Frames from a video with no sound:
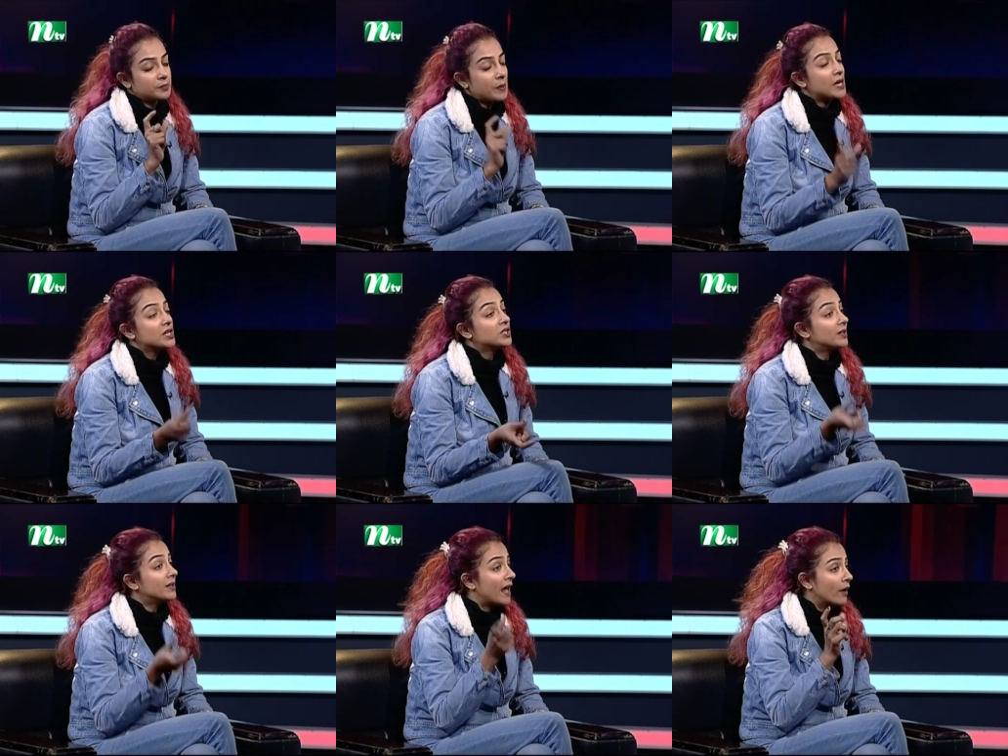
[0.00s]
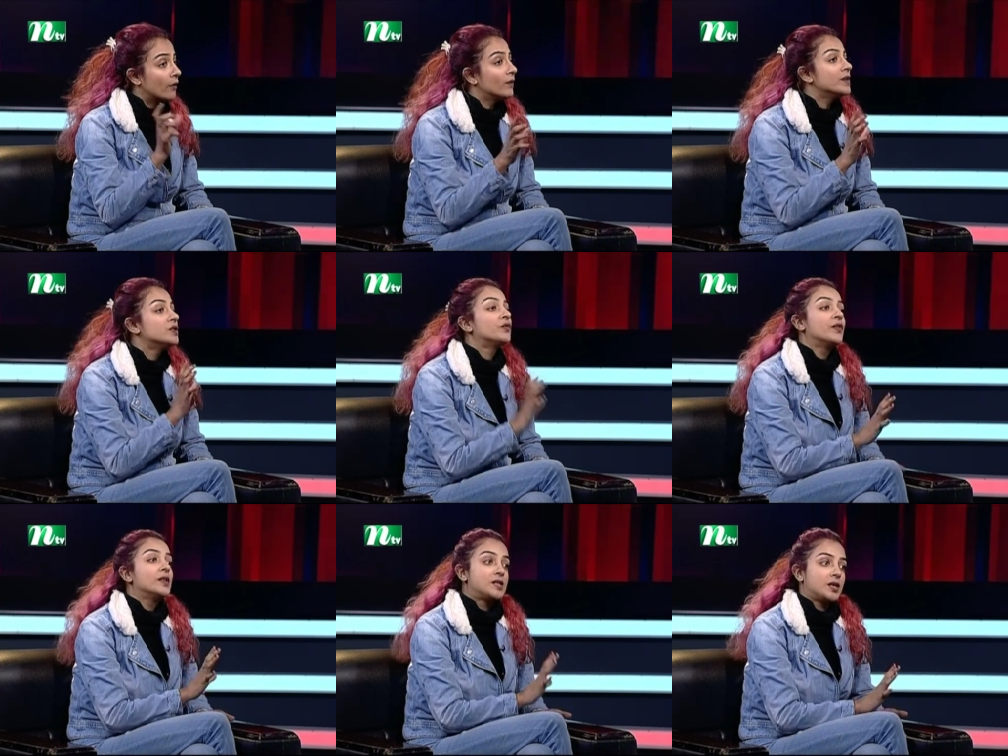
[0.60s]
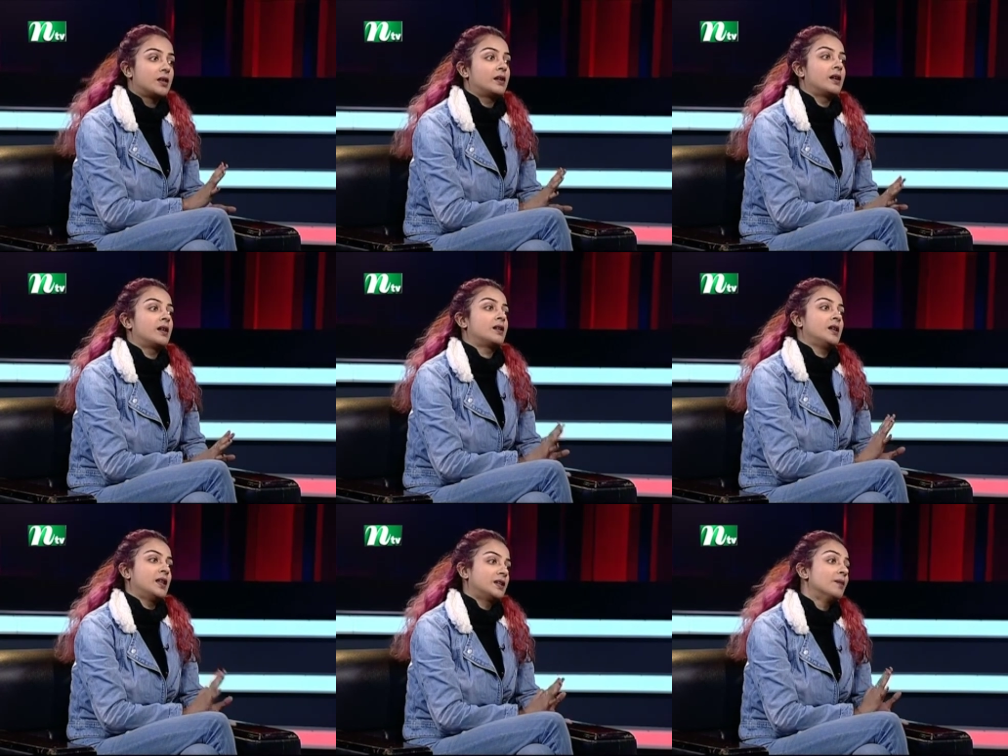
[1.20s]
স্পেশাল ল্যাঙ্গুয়েজ
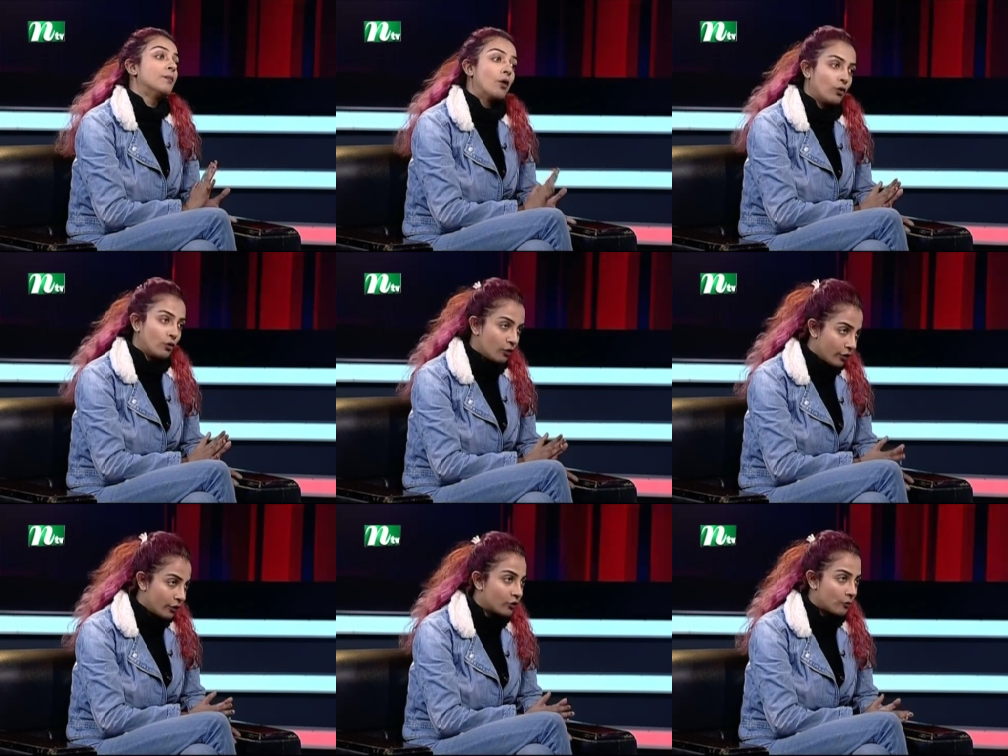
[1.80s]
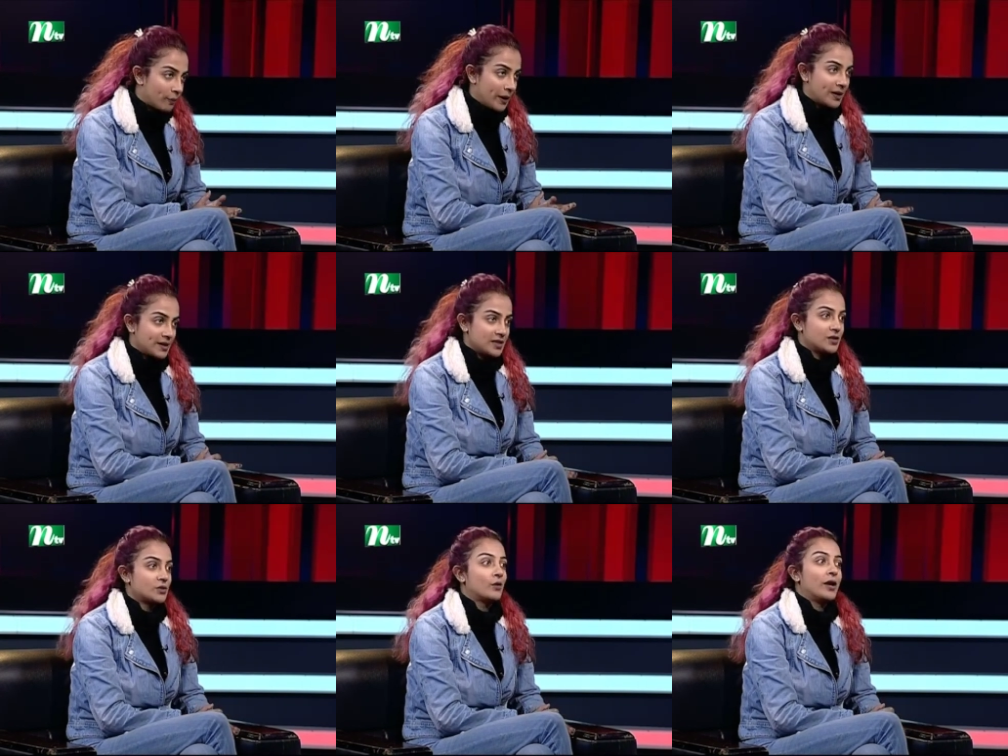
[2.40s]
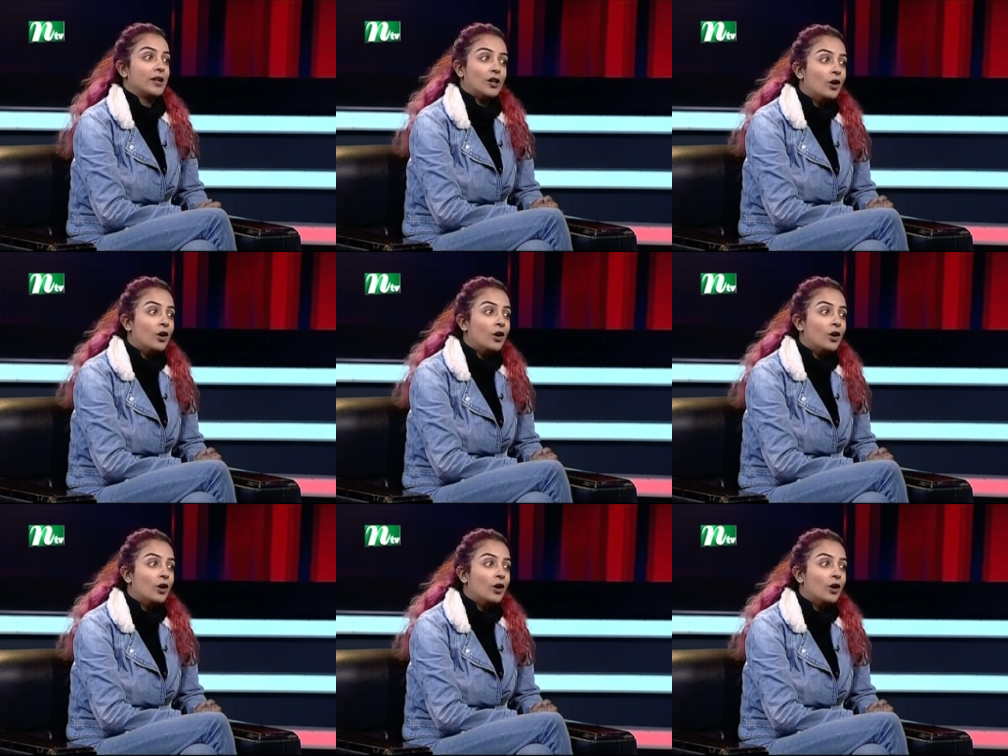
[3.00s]
ফিচারের ইয়েতে মনোনয়নও পেয়েছে সো